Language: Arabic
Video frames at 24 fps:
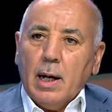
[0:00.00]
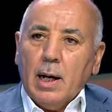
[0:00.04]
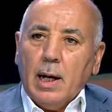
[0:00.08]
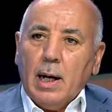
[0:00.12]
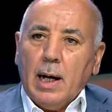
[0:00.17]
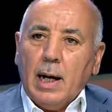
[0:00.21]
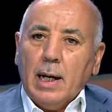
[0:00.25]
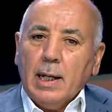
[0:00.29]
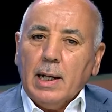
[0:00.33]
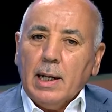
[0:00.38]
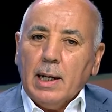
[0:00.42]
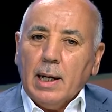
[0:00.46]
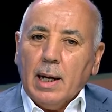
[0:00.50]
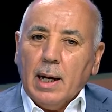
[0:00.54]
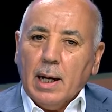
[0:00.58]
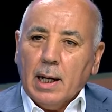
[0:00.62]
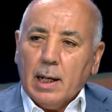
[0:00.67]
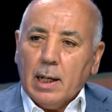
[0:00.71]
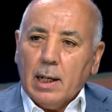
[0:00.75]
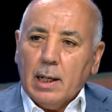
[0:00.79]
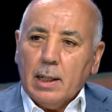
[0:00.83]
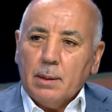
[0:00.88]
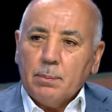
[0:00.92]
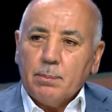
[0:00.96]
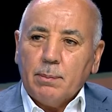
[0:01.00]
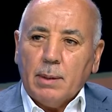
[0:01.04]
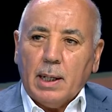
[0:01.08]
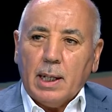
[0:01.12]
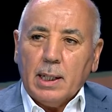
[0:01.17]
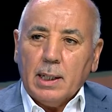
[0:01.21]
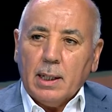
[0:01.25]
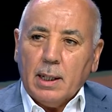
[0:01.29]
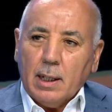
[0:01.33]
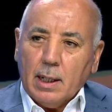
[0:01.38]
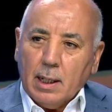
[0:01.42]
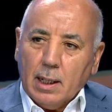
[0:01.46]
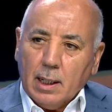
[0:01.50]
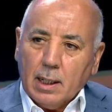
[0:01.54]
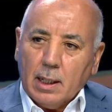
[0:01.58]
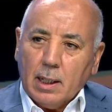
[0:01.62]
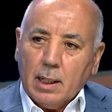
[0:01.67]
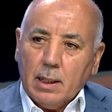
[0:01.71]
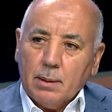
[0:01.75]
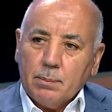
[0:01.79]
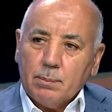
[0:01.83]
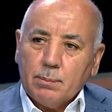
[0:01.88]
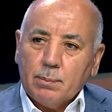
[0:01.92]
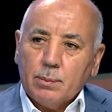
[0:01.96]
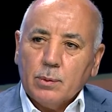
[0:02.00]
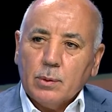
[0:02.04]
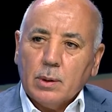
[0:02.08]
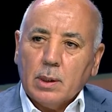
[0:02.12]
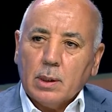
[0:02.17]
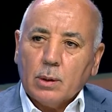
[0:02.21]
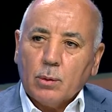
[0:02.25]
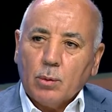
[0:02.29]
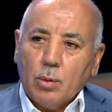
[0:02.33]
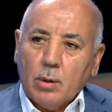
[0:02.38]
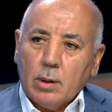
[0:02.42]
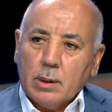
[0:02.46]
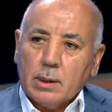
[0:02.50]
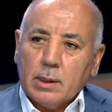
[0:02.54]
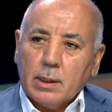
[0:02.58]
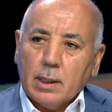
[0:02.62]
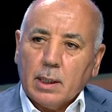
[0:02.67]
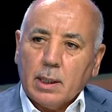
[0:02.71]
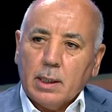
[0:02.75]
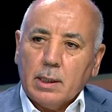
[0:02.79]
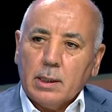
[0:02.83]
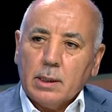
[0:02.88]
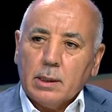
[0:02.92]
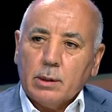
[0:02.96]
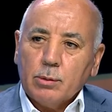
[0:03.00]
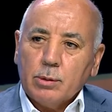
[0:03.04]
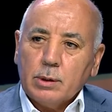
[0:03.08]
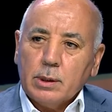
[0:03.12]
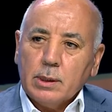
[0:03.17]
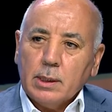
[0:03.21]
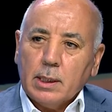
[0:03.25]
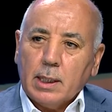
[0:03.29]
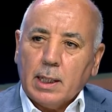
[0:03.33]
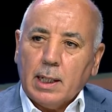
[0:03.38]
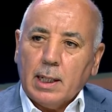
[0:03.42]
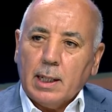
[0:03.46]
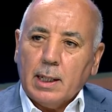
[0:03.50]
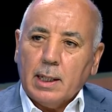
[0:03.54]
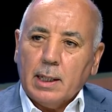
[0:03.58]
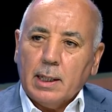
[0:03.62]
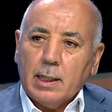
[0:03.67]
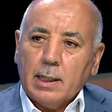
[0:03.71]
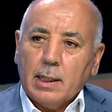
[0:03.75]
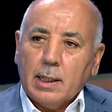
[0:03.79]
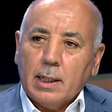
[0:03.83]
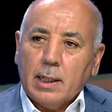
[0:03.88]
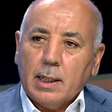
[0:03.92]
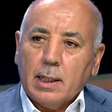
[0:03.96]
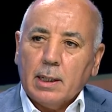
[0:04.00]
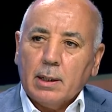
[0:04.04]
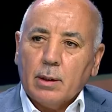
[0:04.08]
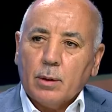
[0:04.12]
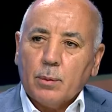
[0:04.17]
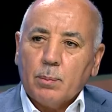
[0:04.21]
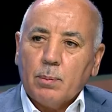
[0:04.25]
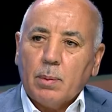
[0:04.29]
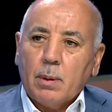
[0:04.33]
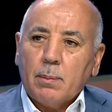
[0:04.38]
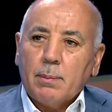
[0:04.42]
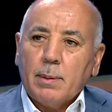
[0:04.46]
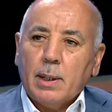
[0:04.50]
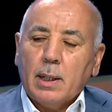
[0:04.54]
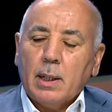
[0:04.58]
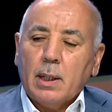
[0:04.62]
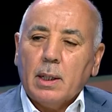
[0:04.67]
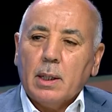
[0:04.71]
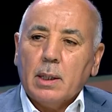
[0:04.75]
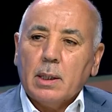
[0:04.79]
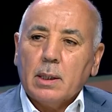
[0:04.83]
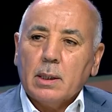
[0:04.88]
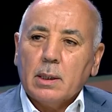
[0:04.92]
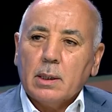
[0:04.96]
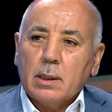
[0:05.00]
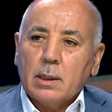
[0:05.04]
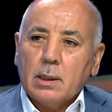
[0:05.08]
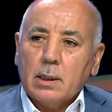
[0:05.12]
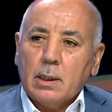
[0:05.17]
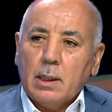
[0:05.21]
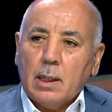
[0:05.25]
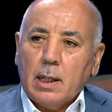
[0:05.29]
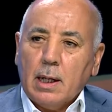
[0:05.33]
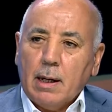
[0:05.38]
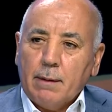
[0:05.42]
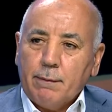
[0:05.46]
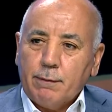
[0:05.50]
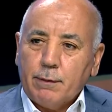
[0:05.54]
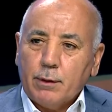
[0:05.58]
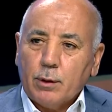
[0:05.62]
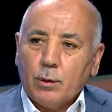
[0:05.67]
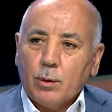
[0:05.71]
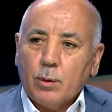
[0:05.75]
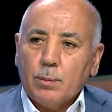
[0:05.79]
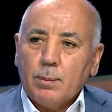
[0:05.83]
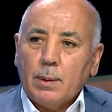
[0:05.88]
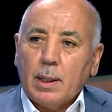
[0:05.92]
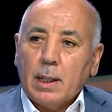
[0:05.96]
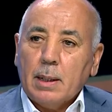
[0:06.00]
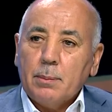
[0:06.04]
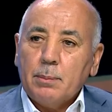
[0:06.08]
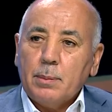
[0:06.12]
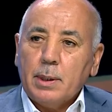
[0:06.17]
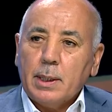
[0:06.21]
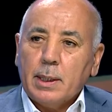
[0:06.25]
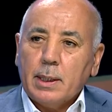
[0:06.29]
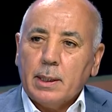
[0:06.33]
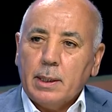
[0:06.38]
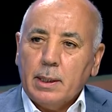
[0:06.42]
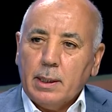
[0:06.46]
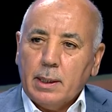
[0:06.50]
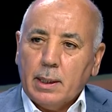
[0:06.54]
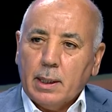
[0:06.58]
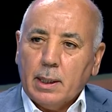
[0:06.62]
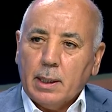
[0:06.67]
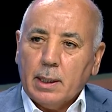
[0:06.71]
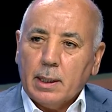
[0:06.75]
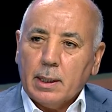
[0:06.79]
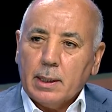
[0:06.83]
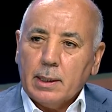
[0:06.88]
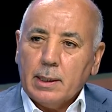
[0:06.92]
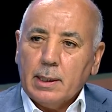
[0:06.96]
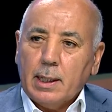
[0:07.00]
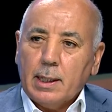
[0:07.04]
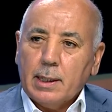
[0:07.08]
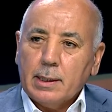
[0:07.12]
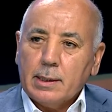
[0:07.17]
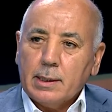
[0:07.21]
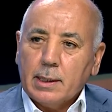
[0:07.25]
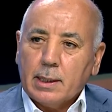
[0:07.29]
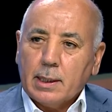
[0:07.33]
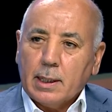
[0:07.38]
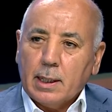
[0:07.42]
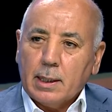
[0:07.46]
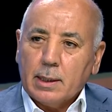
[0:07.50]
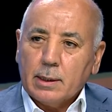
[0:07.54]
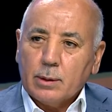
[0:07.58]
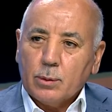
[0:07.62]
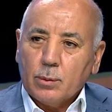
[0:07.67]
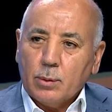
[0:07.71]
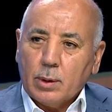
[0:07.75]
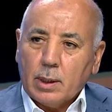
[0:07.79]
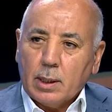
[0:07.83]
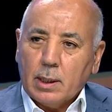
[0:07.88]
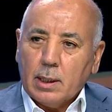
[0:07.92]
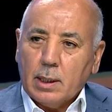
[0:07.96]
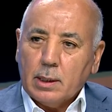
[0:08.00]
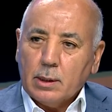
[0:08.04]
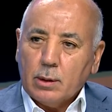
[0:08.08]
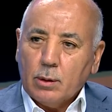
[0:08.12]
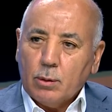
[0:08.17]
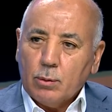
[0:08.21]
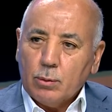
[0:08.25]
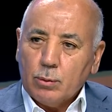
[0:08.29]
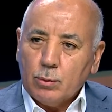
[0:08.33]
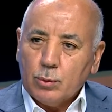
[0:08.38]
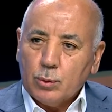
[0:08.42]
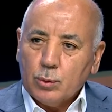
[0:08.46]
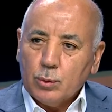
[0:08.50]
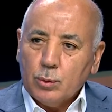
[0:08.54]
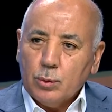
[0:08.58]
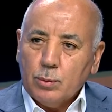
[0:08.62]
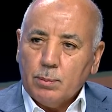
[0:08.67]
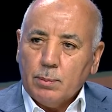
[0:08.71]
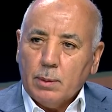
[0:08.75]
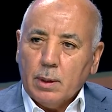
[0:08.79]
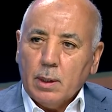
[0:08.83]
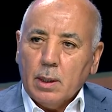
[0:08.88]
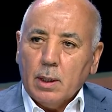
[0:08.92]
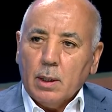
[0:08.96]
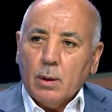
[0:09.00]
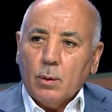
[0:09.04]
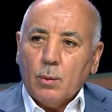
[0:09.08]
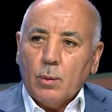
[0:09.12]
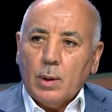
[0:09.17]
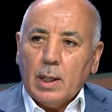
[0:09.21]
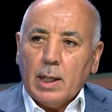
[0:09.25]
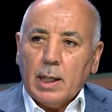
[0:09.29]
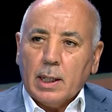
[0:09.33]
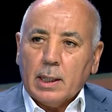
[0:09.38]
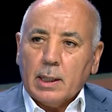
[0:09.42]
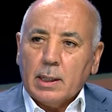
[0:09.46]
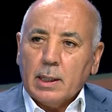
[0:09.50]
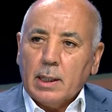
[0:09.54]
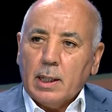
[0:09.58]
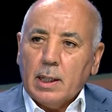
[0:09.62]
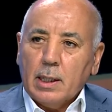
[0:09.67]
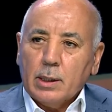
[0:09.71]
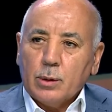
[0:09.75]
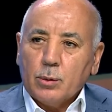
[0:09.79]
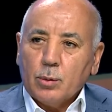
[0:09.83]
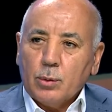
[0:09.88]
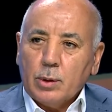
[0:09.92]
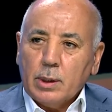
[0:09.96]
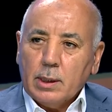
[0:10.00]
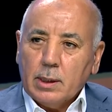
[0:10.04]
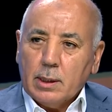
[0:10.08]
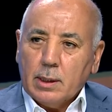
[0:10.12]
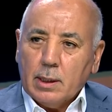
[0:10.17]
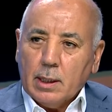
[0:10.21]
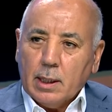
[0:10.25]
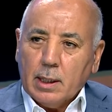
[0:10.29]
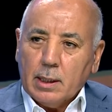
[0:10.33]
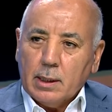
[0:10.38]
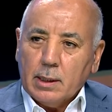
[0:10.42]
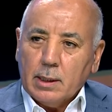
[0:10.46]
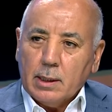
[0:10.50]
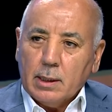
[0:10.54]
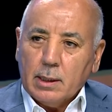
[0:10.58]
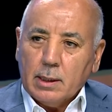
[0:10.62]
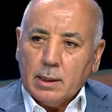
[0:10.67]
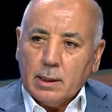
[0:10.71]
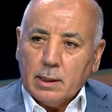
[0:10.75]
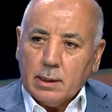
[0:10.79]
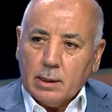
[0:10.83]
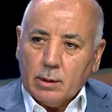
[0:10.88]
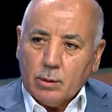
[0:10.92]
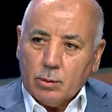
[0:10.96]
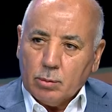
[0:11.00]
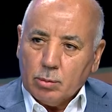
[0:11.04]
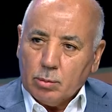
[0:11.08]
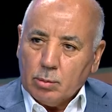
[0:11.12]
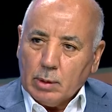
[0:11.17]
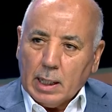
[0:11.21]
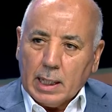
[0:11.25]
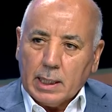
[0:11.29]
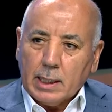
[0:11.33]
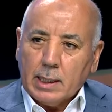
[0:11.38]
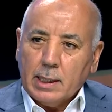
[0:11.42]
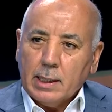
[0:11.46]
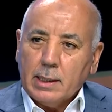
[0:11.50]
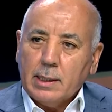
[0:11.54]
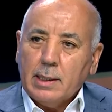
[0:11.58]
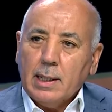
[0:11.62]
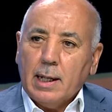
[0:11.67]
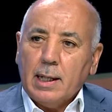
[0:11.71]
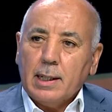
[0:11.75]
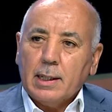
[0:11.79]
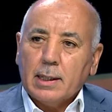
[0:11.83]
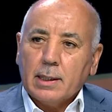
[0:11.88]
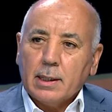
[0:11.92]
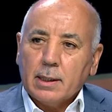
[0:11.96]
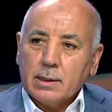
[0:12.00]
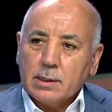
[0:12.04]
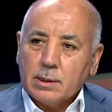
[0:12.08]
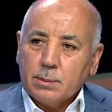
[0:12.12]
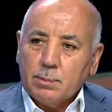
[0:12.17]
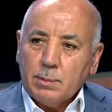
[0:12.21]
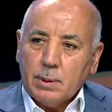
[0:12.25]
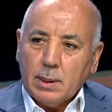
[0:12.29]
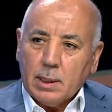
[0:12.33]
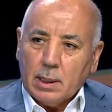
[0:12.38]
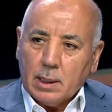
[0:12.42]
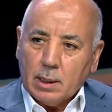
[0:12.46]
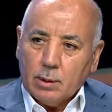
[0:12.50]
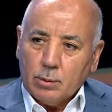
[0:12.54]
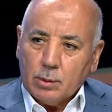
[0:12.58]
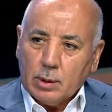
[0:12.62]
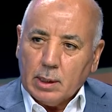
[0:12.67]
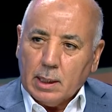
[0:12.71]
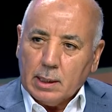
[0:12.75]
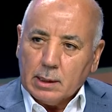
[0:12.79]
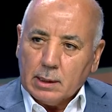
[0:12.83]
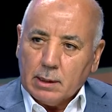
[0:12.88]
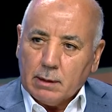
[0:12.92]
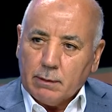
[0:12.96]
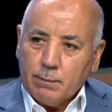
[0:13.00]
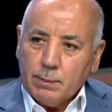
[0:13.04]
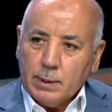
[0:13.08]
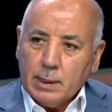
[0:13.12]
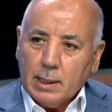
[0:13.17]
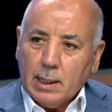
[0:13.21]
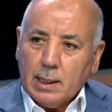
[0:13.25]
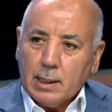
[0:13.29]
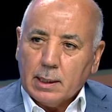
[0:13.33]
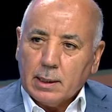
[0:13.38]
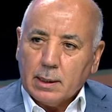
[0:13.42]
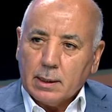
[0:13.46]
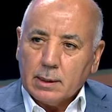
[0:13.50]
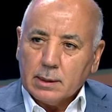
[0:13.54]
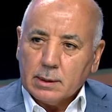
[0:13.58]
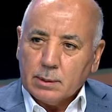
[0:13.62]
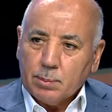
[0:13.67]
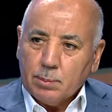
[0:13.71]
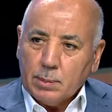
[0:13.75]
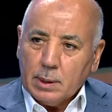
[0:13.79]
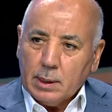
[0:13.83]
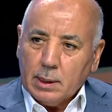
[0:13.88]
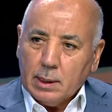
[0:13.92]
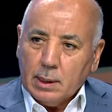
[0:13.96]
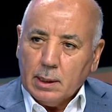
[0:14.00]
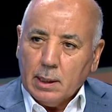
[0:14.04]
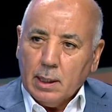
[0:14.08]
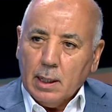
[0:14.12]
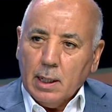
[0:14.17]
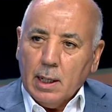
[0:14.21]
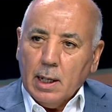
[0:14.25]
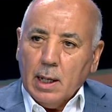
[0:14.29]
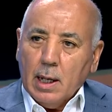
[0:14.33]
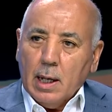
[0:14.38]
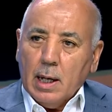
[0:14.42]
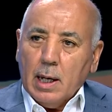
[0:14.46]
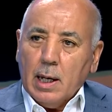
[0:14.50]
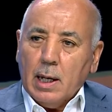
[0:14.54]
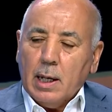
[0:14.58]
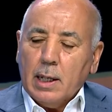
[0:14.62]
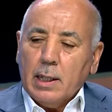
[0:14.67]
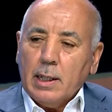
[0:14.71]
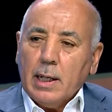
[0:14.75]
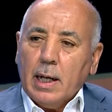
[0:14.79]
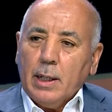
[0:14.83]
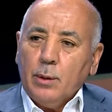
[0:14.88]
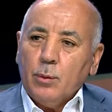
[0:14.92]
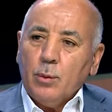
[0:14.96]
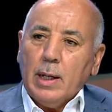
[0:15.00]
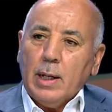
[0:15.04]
على الأغلب على الأغلب وكل التقارير تشير على أن ربما آه، الأفريكوم الأمريكية هي التي كانت وراء هذا الهجوم ولكن لا تريد أن تؤكد ذلك رسميا أو تعترف بذلك رسميا آه، نحن